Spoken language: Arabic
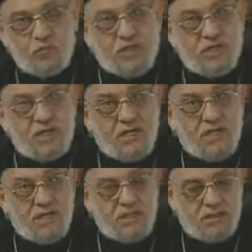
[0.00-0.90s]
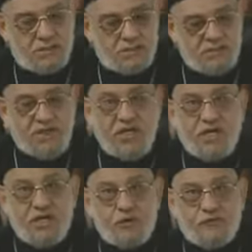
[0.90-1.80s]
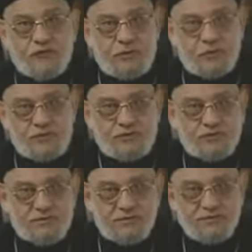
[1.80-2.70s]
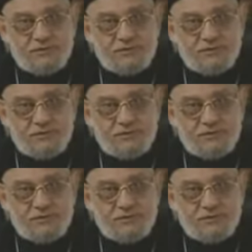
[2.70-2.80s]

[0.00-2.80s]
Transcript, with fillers: ولا دنيا خيار وفقوس